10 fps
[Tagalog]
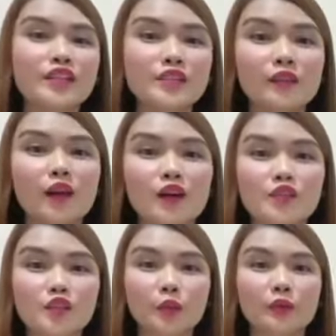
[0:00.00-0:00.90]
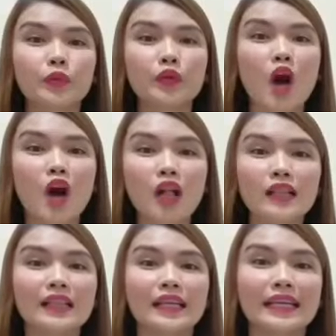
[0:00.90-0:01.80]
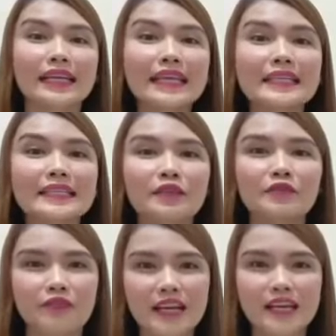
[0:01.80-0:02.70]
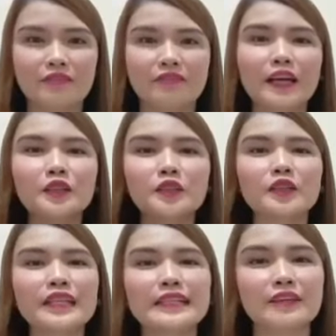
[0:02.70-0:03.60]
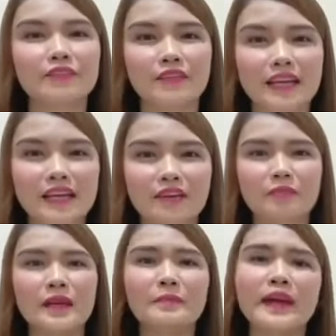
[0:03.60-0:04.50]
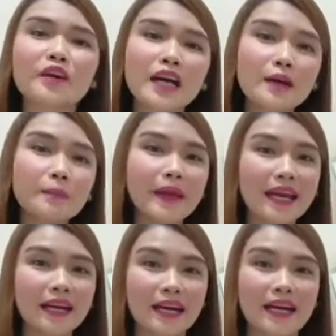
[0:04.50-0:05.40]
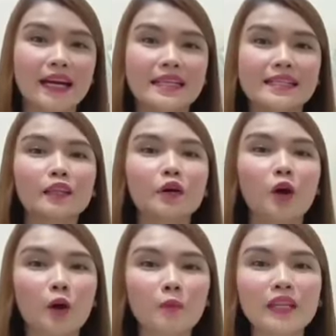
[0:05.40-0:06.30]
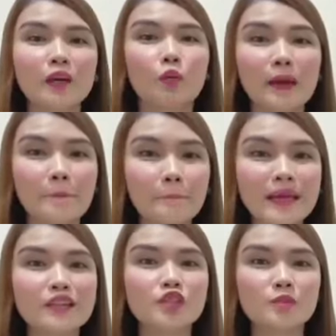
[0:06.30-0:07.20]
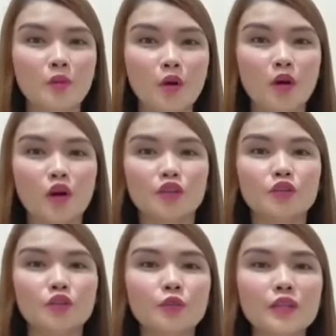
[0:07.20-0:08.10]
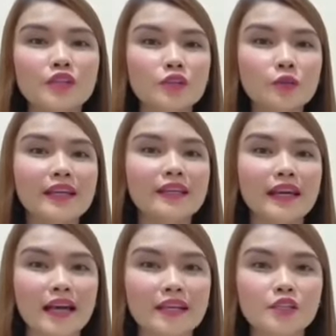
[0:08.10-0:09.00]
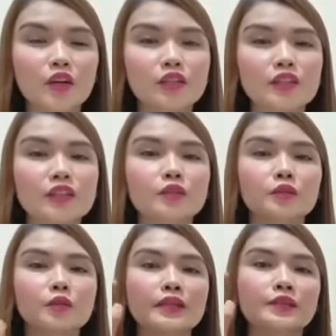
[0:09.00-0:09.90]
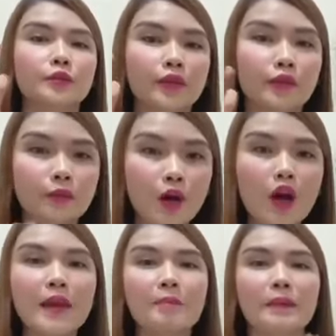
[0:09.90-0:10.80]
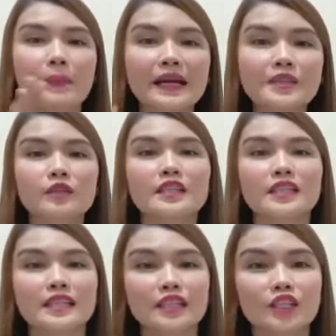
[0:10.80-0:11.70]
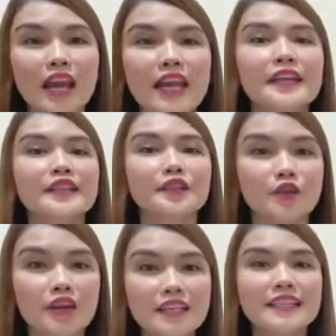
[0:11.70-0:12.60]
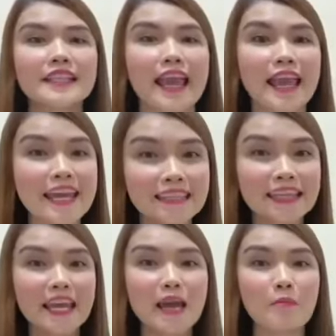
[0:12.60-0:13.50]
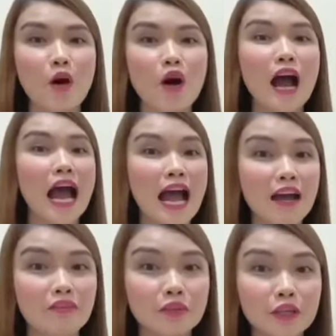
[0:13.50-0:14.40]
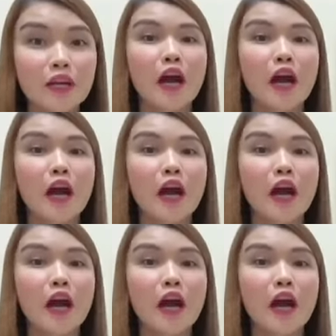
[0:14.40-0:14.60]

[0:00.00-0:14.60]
just launched what we call EC5. Ano itong EC5? Pag meron kang pera sa loob ng web page mo, should you wish to encash, all you need to do is withdraw and papasok na siya sa China Trust ATM mo after